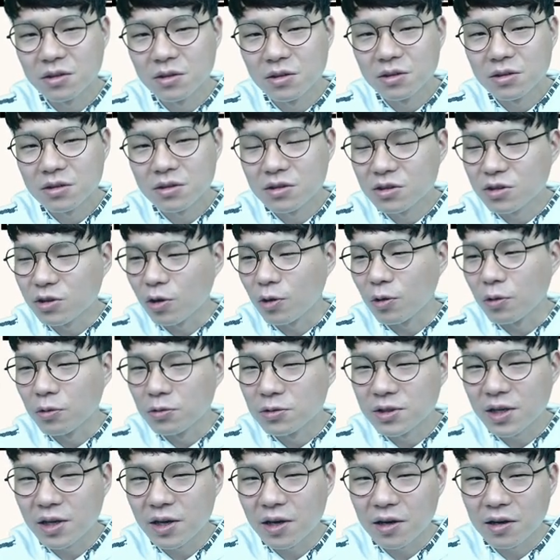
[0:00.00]
그 결혼
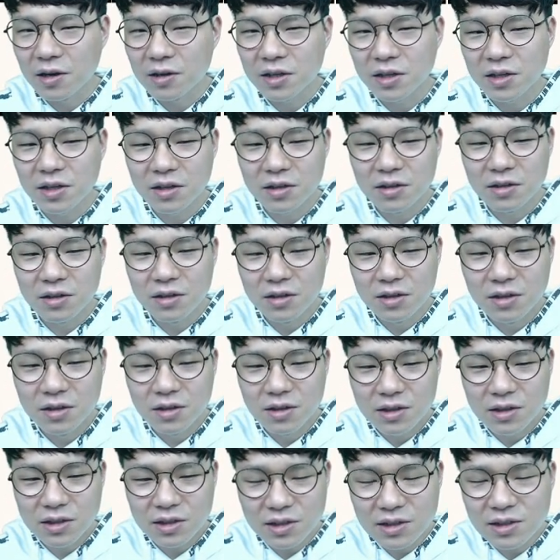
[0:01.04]
생활이
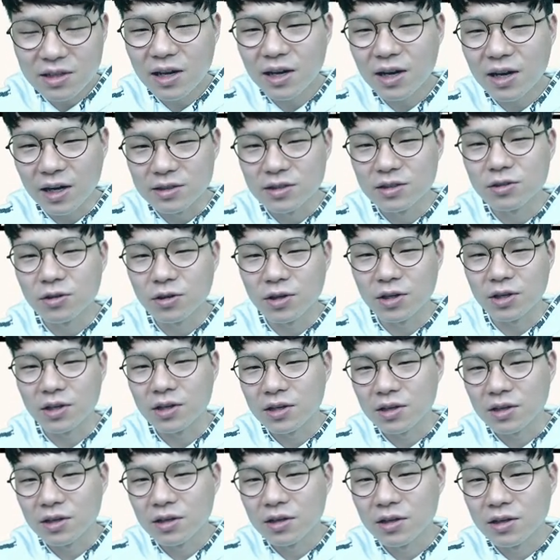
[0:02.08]
끝날 가능성이
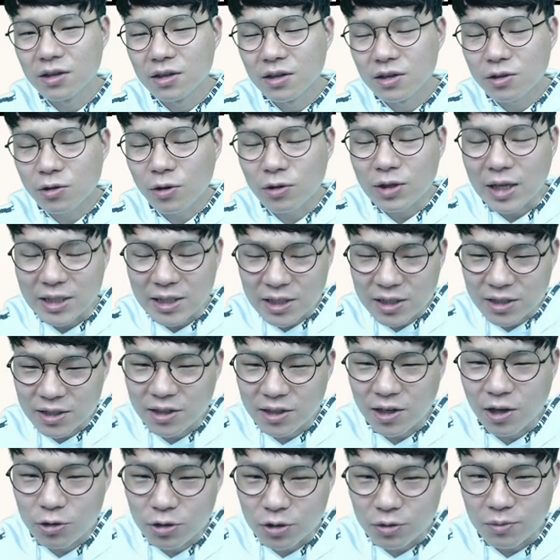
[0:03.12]
더
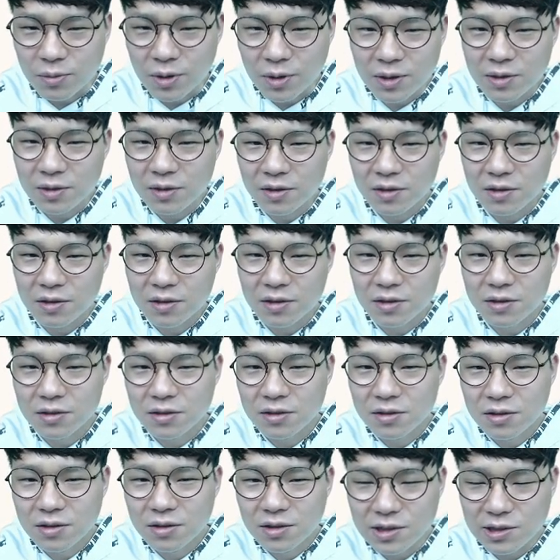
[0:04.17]
낮아질까요, 정말?
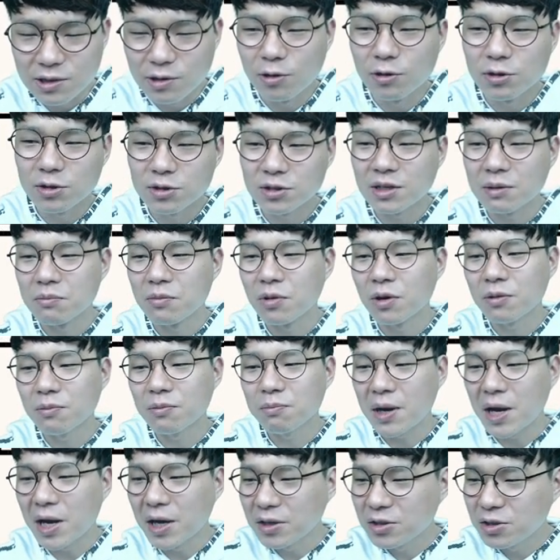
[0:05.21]
이것을 한번
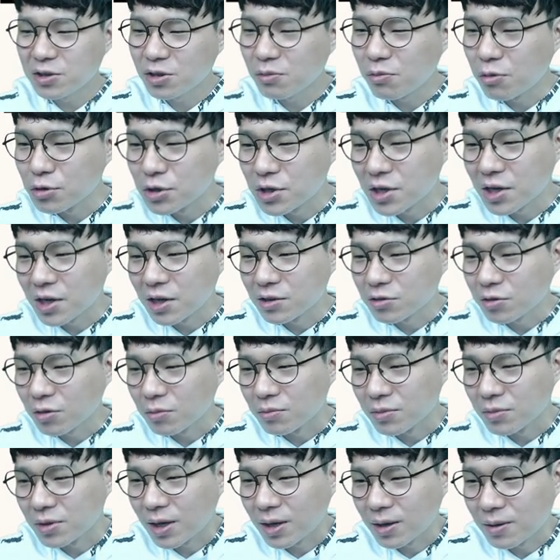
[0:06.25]
파헤쳐 보자라는
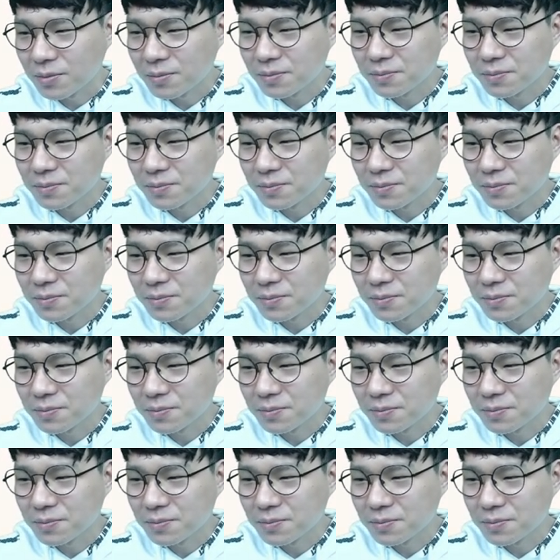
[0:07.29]
겁니다.